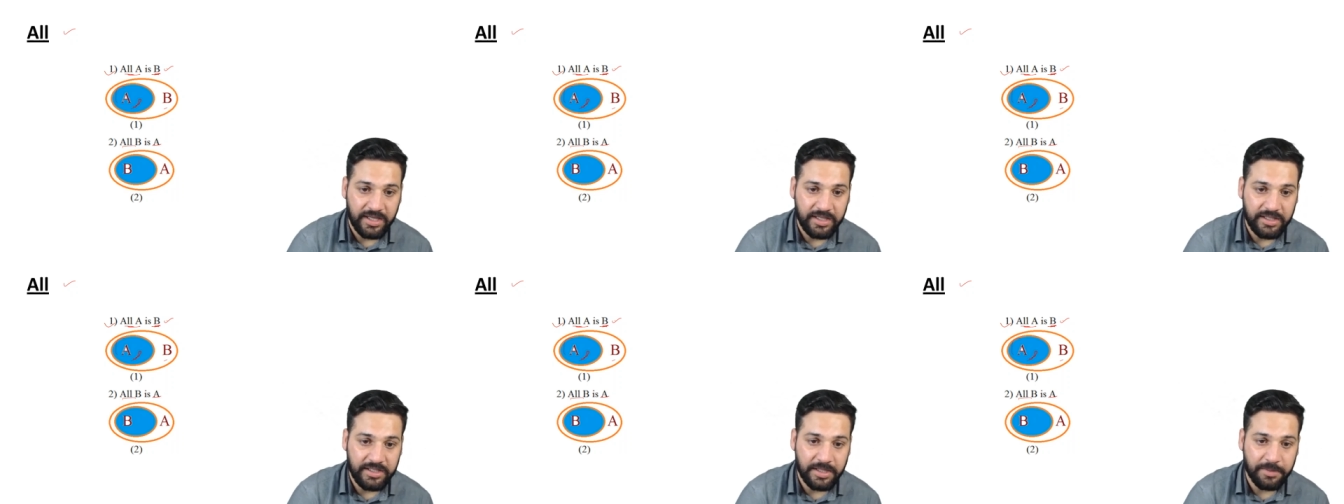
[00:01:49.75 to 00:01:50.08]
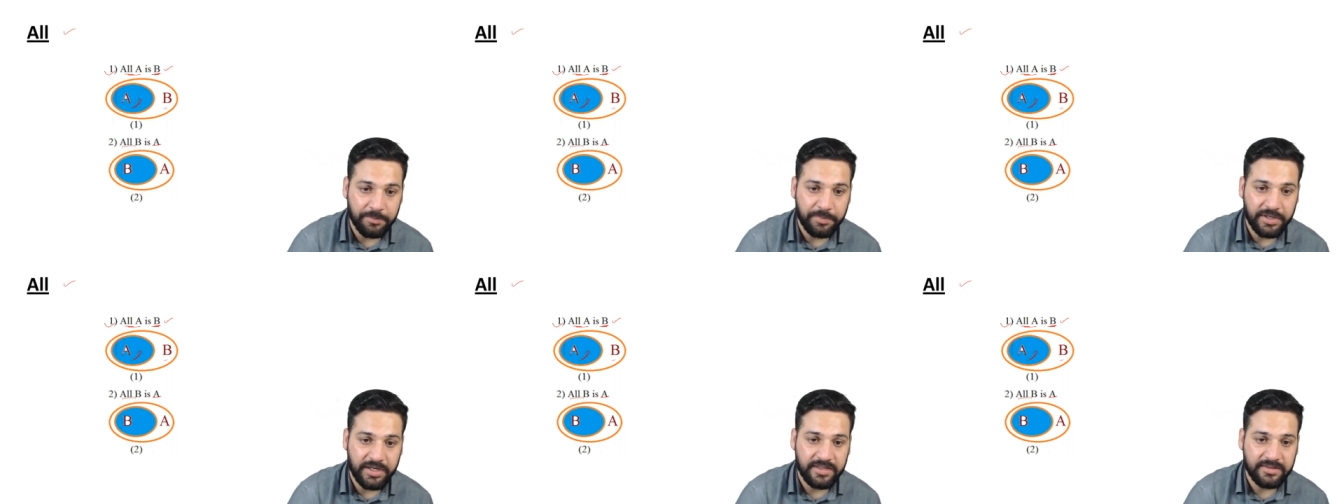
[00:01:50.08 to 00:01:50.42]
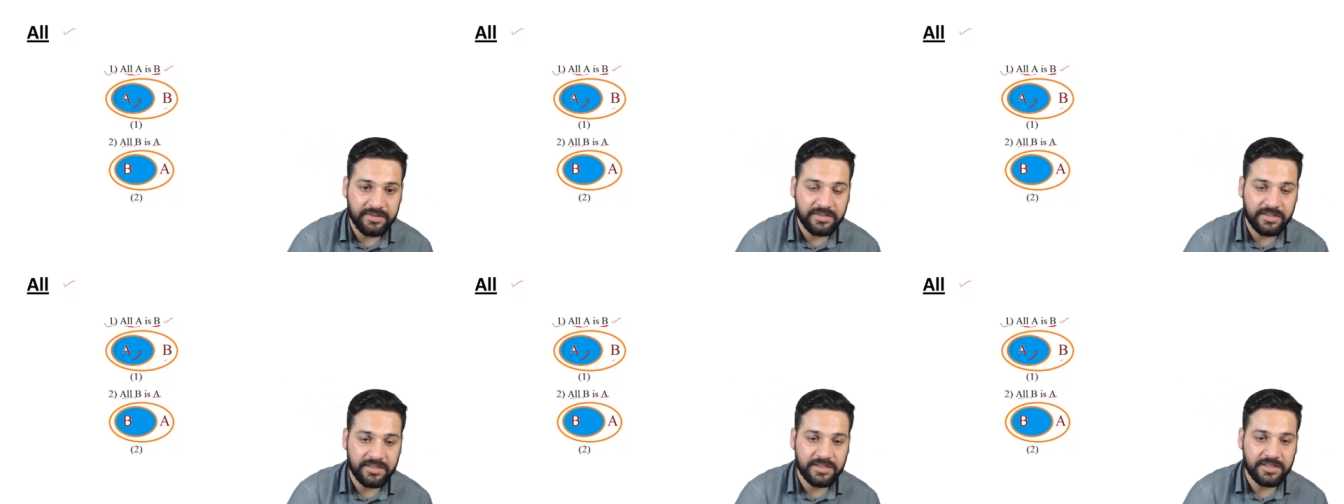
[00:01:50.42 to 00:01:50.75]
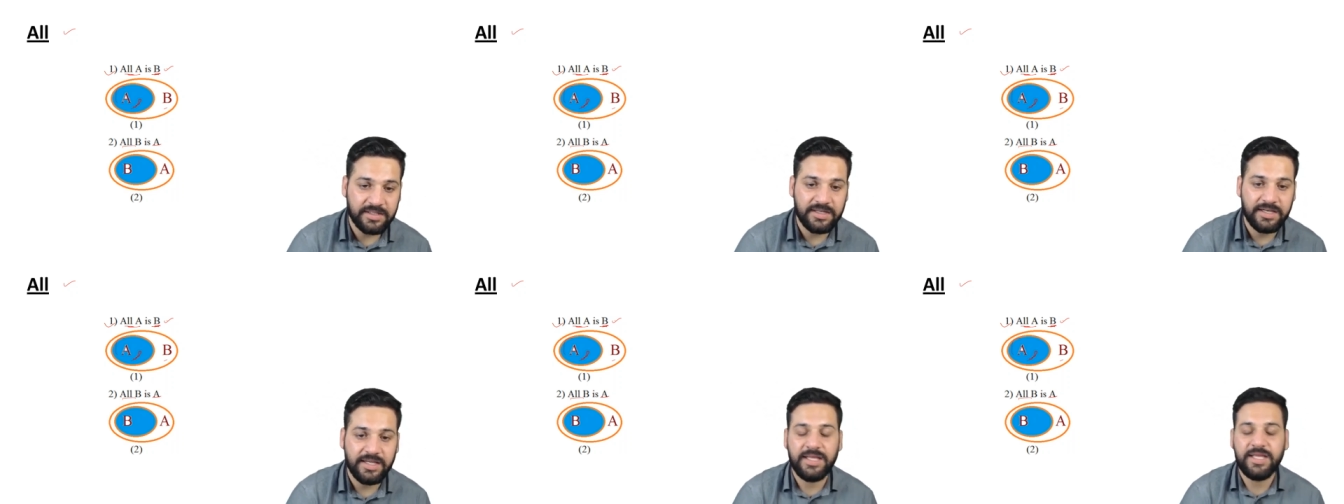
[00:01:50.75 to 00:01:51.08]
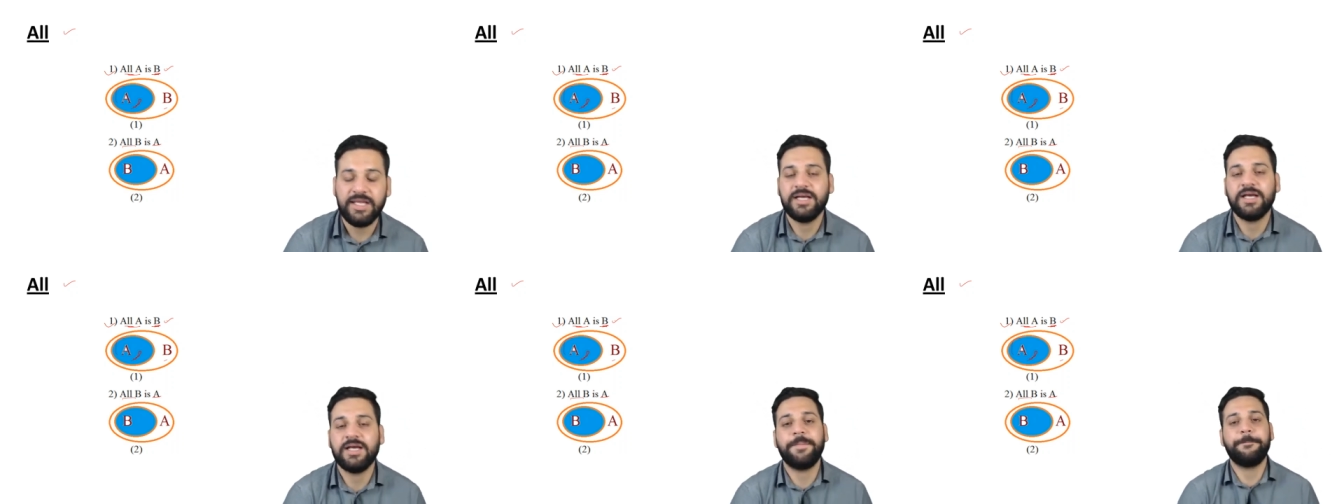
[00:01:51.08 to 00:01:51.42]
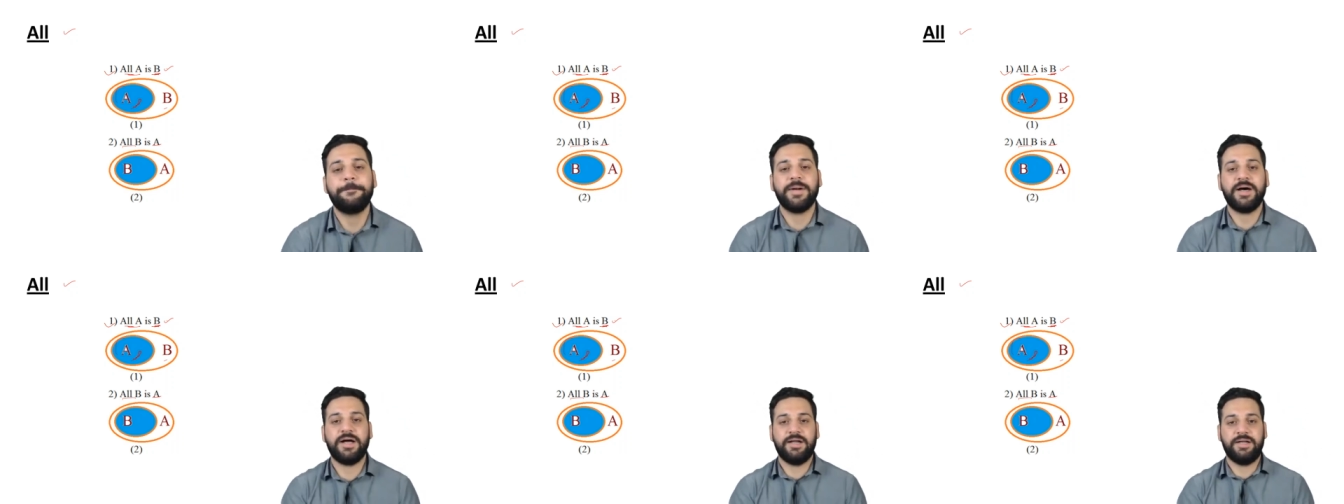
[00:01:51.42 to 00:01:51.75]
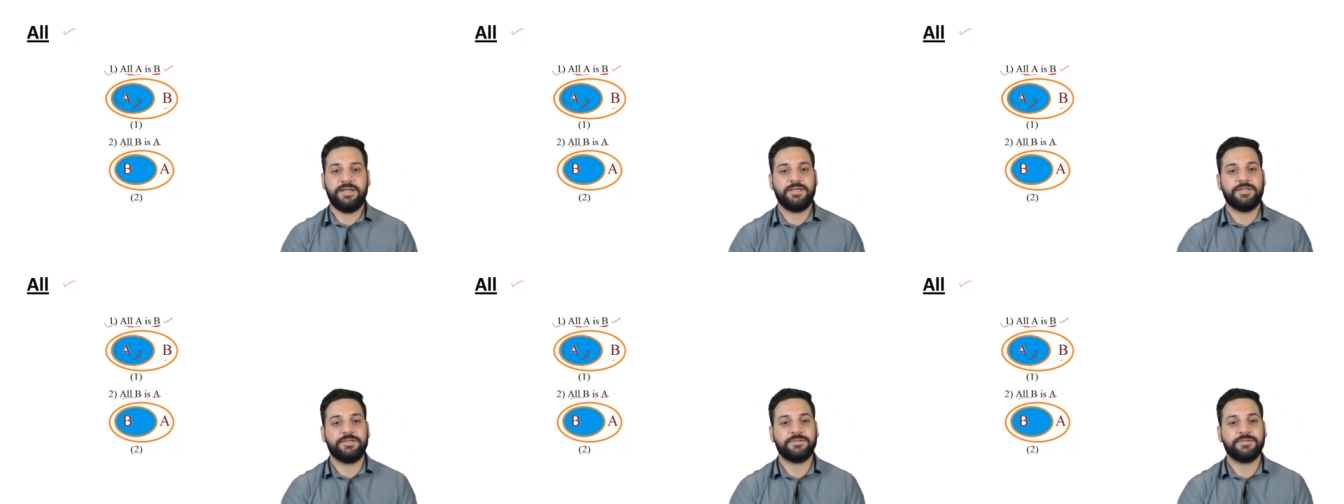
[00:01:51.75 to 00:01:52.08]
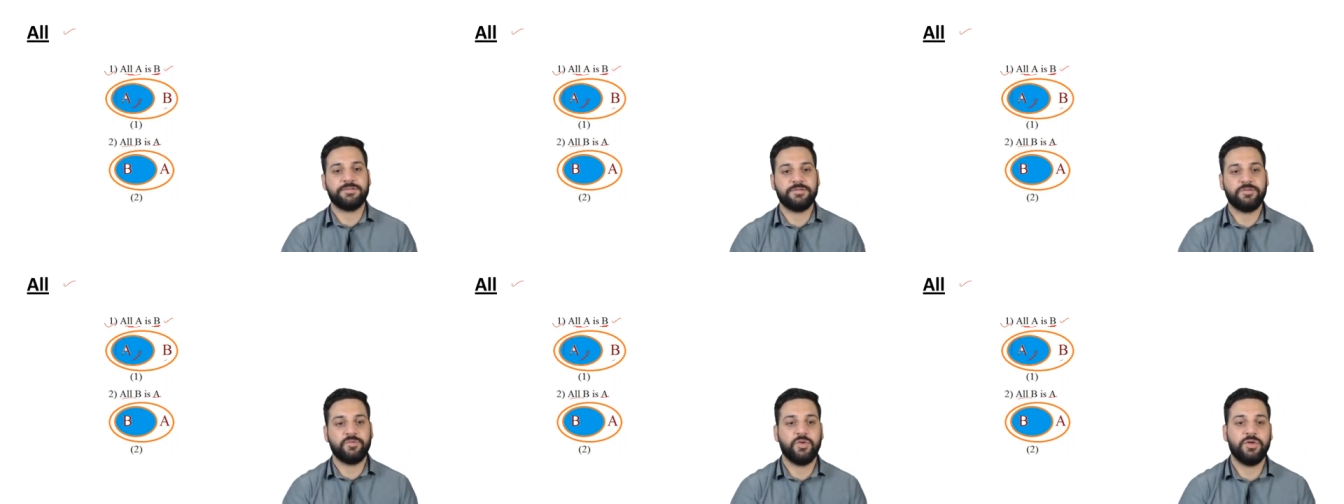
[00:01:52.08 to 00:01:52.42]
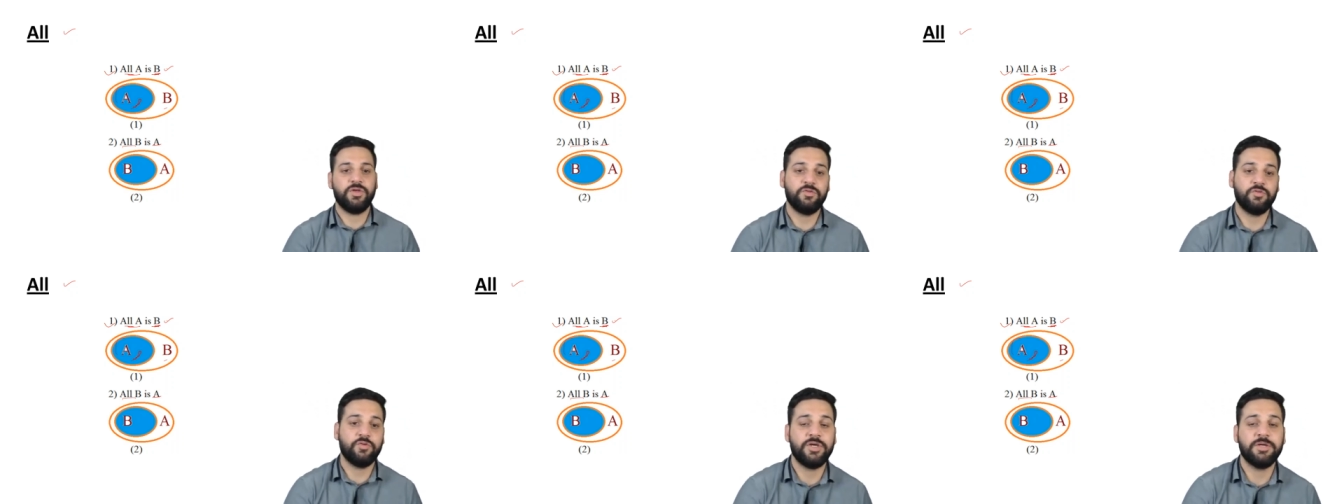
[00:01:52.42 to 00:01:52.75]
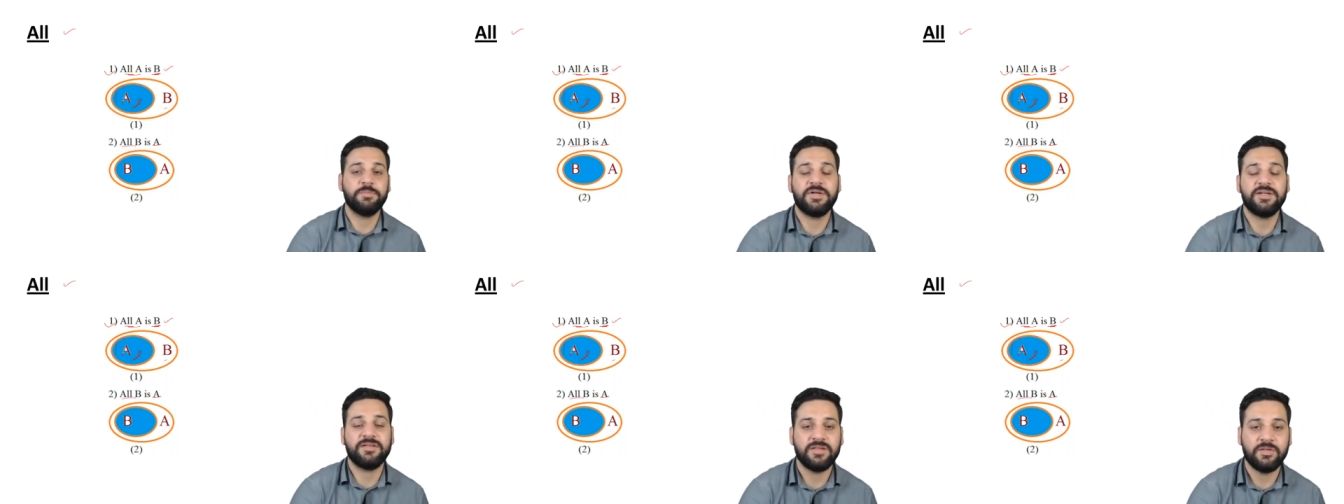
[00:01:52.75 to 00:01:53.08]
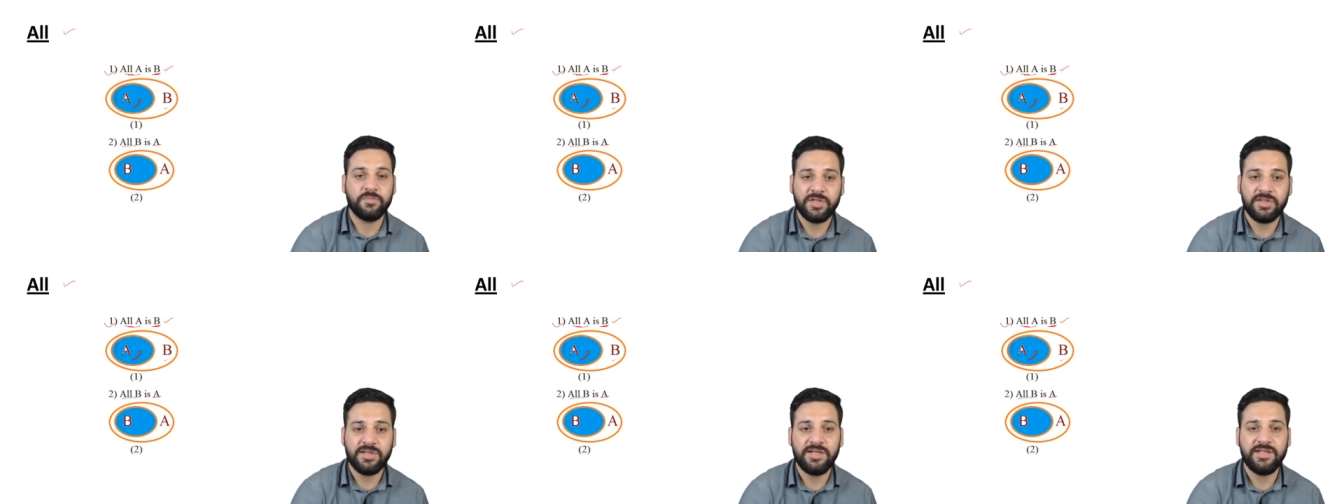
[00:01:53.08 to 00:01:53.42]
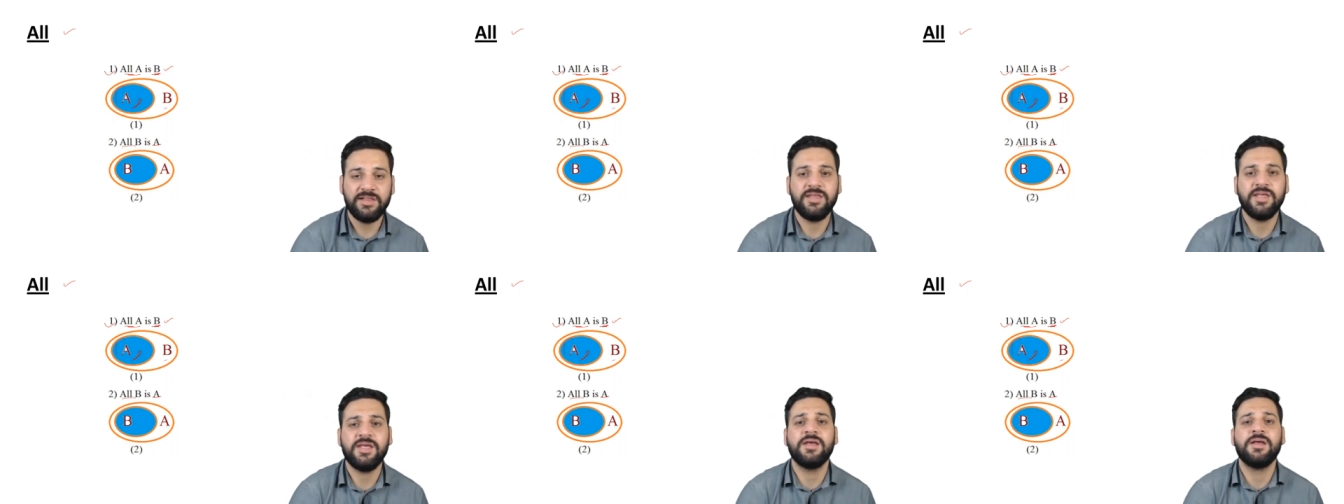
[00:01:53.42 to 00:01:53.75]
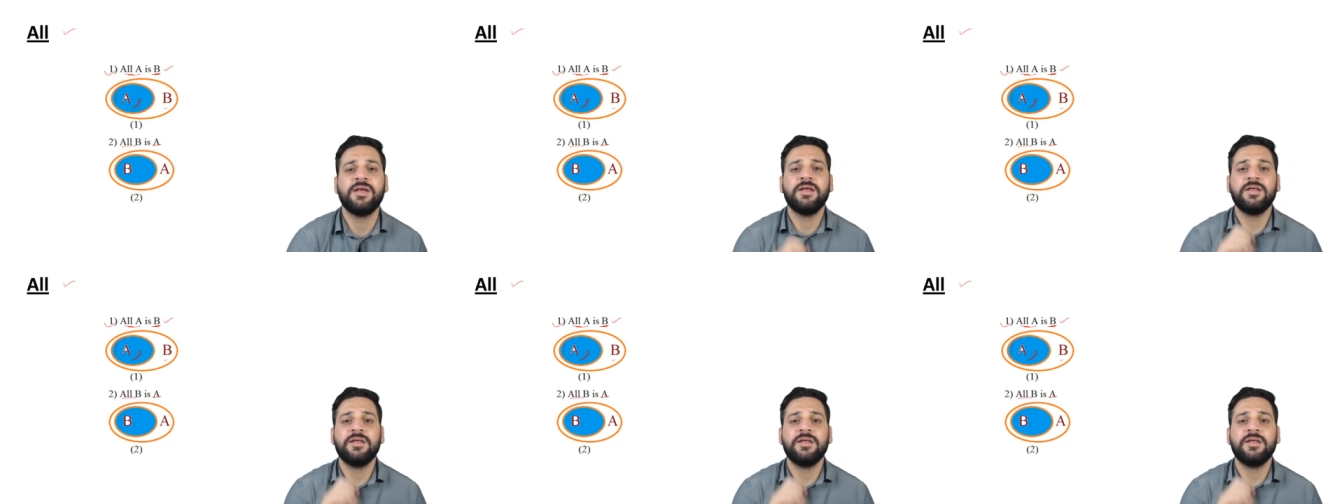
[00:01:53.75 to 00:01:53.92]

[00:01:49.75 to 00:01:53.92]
ये बड़े सर्कल ए का पार्ट है तो इसको एक बार समझ लीजिए